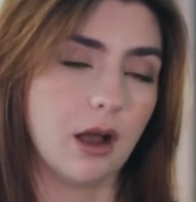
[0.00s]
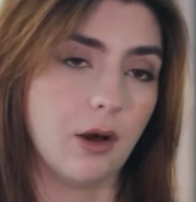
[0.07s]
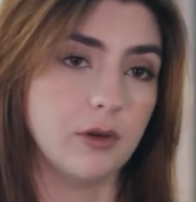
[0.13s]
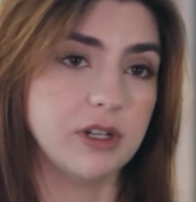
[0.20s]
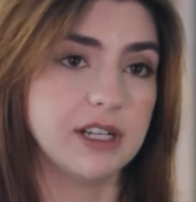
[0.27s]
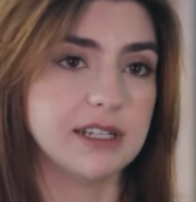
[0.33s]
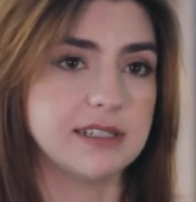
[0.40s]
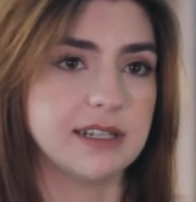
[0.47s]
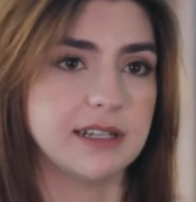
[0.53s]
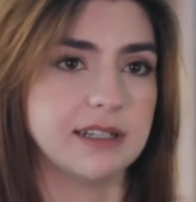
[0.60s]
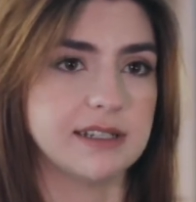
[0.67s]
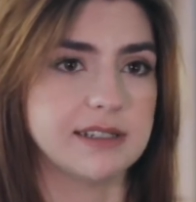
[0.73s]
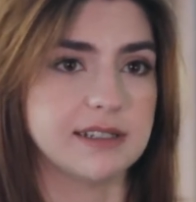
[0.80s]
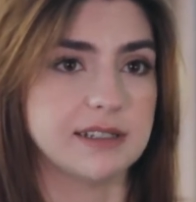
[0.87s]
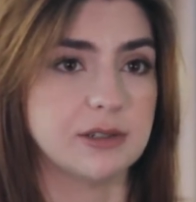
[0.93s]
A única
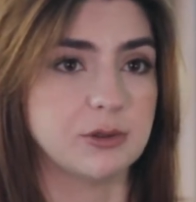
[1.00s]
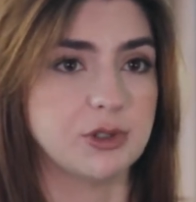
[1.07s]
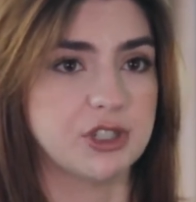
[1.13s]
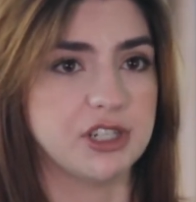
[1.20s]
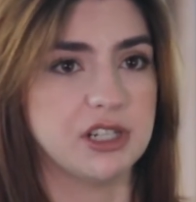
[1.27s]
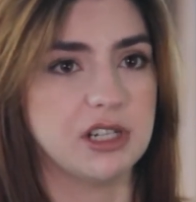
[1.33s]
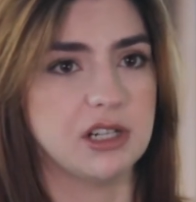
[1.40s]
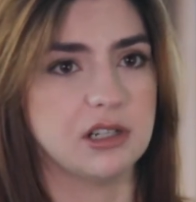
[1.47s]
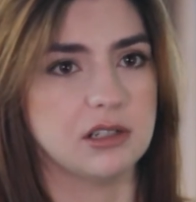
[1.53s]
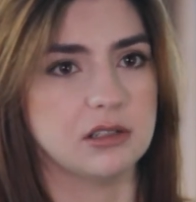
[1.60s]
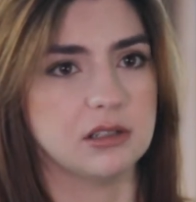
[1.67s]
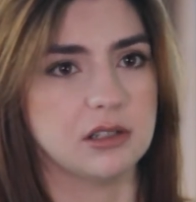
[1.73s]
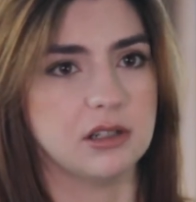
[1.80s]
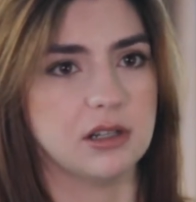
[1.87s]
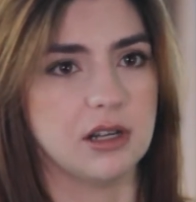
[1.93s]
certeza que eu
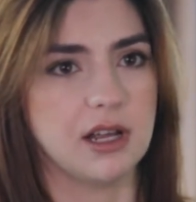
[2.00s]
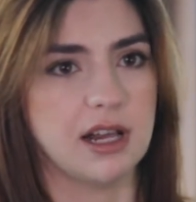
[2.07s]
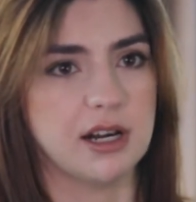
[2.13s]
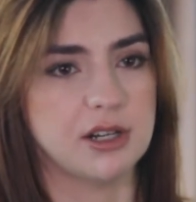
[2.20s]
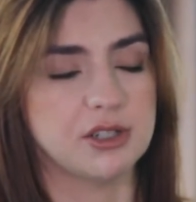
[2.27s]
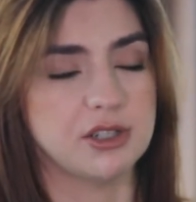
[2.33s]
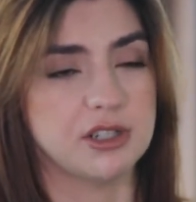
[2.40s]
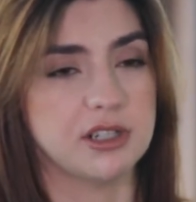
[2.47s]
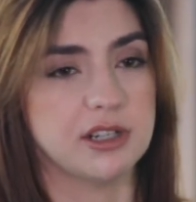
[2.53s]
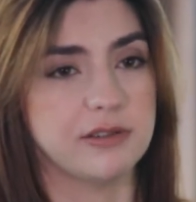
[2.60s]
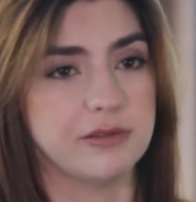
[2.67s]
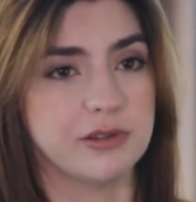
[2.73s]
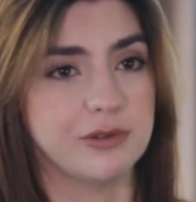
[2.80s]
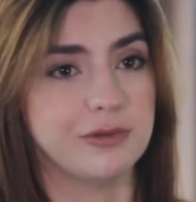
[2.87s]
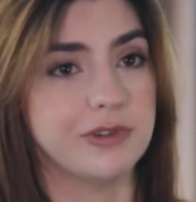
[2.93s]
tinha era de que
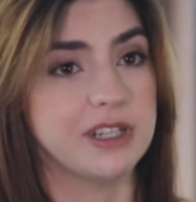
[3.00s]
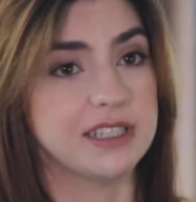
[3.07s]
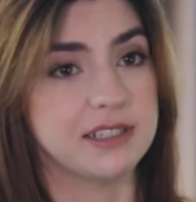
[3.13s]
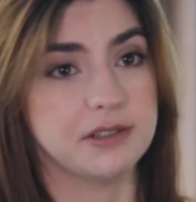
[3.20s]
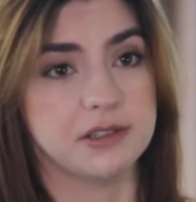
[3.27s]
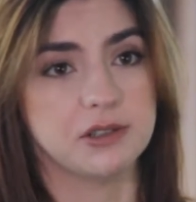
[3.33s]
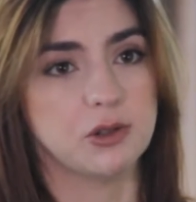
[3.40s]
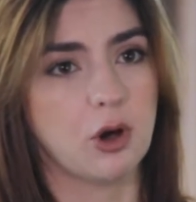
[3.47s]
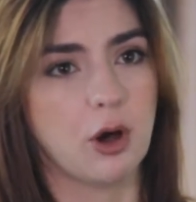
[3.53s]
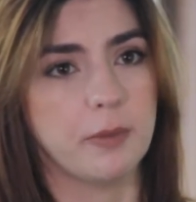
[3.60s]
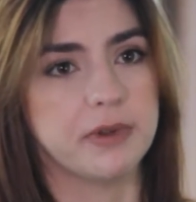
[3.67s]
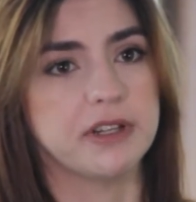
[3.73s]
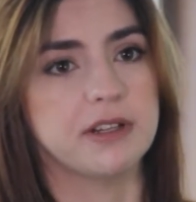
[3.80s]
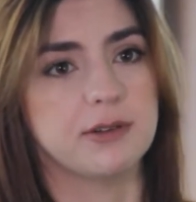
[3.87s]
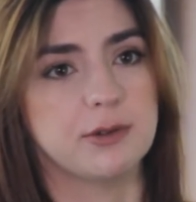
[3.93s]
havia um vazio
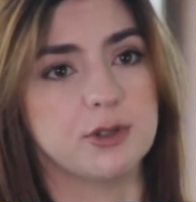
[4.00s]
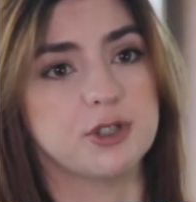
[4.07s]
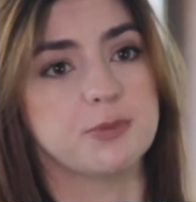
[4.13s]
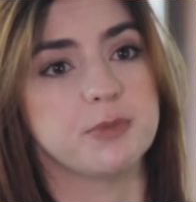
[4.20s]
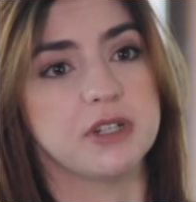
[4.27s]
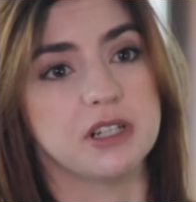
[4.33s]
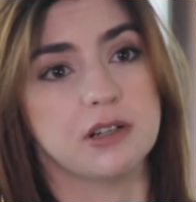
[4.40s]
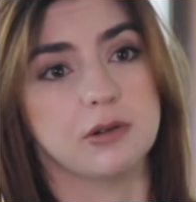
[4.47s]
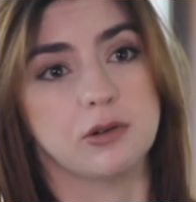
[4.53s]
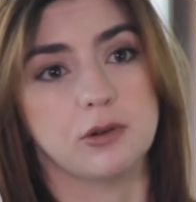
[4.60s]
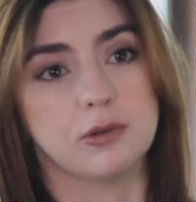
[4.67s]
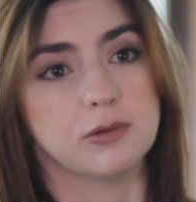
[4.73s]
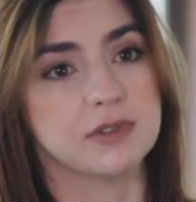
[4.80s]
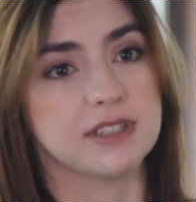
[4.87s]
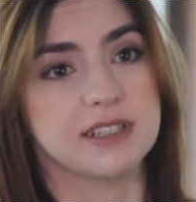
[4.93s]
enorme dentro de mim que eu
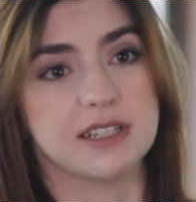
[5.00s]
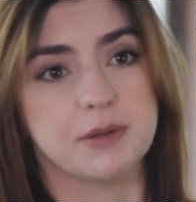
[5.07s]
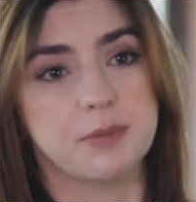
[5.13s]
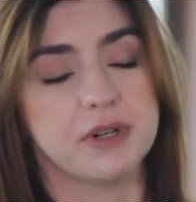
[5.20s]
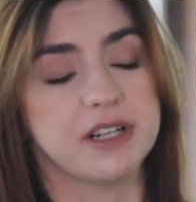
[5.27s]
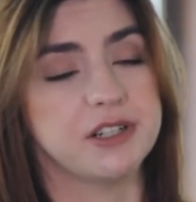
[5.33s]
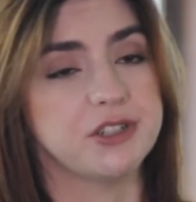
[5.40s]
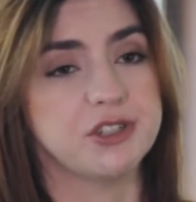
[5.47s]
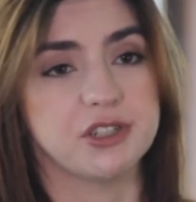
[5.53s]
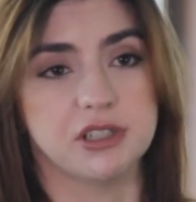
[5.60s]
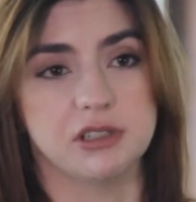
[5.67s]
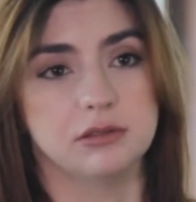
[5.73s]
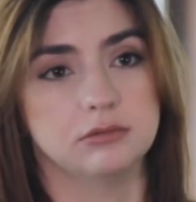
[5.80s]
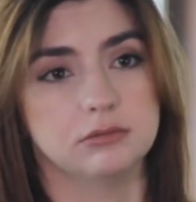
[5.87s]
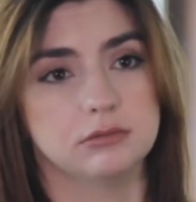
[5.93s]
não conseguia
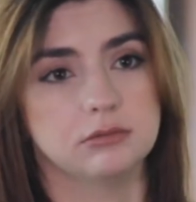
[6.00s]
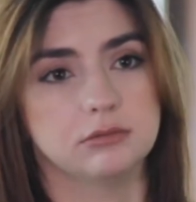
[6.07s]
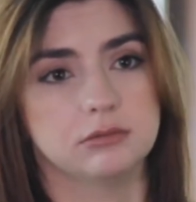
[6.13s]
preencher.